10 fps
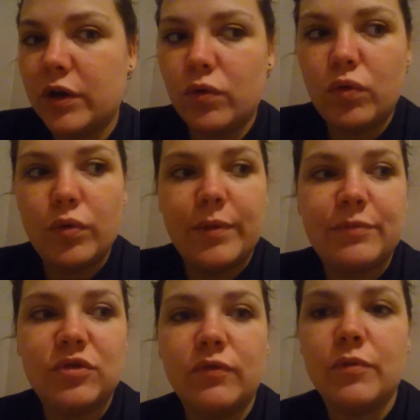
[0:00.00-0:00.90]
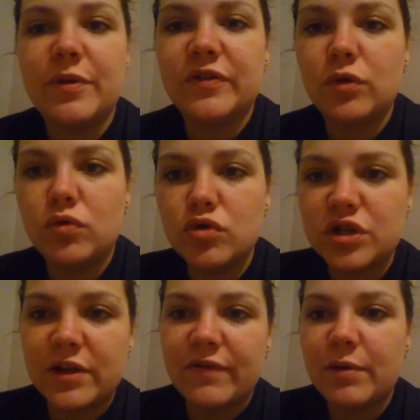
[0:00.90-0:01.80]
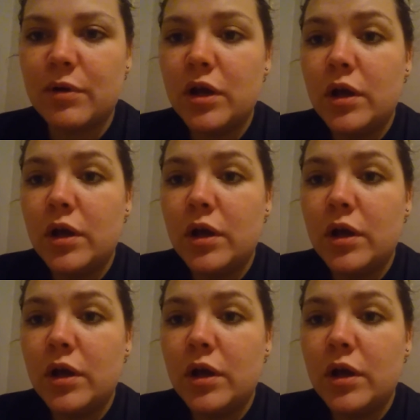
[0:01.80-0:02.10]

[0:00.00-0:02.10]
cas où, même si on veut passer aux couches lavables.